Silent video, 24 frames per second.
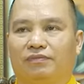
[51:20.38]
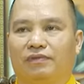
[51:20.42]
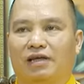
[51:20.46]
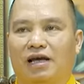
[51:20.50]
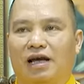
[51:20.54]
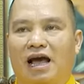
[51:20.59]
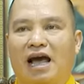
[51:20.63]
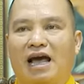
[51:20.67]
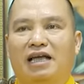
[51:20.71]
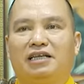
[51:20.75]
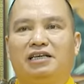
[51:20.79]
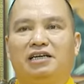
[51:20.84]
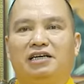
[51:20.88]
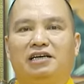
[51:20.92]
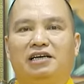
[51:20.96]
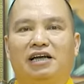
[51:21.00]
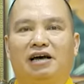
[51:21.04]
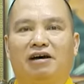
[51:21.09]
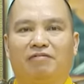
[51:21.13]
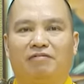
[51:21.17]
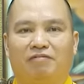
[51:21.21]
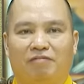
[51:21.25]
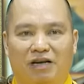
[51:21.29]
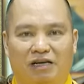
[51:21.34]
A Di
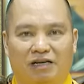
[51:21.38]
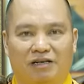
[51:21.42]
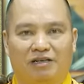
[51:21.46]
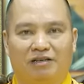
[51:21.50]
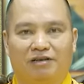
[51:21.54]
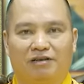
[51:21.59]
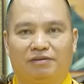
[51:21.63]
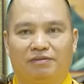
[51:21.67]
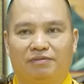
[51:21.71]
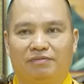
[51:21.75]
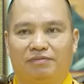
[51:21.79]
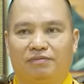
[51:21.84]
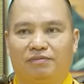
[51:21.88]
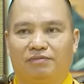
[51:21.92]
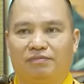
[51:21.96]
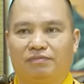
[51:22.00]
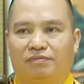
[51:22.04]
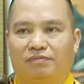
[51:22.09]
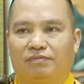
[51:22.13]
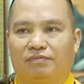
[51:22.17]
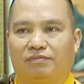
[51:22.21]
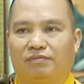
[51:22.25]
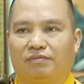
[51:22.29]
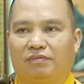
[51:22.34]
Đà Phật
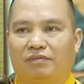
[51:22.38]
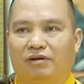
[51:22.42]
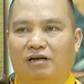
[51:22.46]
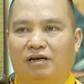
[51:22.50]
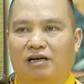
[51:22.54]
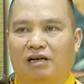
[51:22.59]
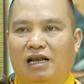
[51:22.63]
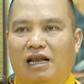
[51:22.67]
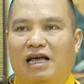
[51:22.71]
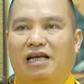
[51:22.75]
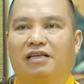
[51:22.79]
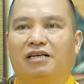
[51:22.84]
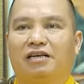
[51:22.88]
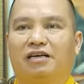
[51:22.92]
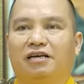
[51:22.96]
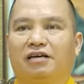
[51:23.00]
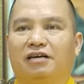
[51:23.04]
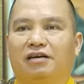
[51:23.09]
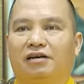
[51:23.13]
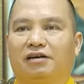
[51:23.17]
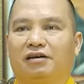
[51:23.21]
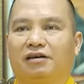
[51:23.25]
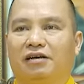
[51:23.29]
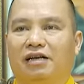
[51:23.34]
là gì?
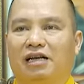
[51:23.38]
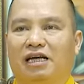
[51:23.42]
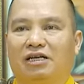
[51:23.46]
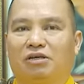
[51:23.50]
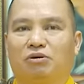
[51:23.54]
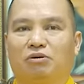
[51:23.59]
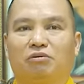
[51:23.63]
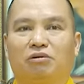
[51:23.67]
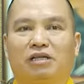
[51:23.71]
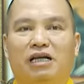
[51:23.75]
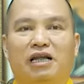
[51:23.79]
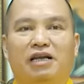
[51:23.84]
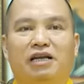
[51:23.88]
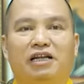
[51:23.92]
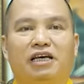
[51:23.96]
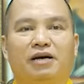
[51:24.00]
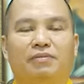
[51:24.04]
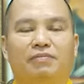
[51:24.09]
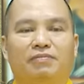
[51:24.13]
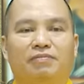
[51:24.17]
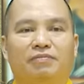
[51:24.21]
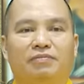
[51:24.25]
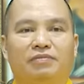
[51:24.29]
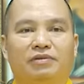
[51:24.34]
Là chúng ta
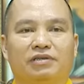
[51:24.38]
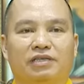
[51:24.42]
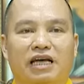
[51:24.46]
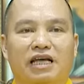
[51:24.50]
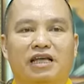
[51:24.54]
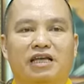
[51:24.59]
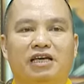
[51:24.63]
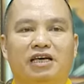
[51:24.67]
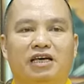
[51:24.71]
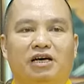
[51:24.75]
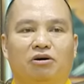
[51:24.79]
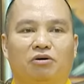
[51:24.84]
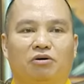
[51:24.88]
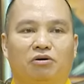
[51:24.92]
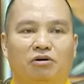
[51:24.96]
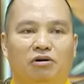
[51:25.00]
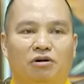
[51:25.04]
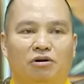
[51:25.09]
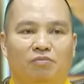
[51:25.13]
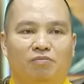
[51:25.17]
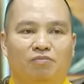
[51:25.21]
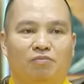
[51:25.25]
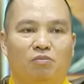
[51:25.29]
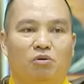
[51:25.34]
niệm danh hiệu
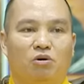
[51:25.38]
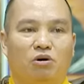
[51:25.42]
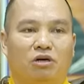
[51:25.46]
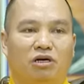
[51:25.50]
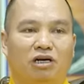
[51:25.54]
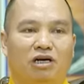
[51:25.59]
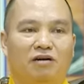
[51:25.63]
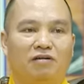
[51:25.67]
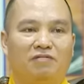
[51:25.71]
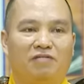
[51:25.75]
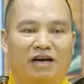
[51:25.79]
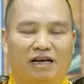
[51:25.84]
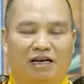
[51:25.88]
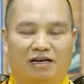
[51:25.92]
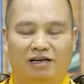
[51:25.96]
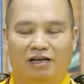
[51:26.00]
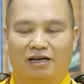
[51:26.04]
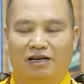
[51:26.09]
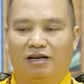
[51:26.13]
một Đức Phật.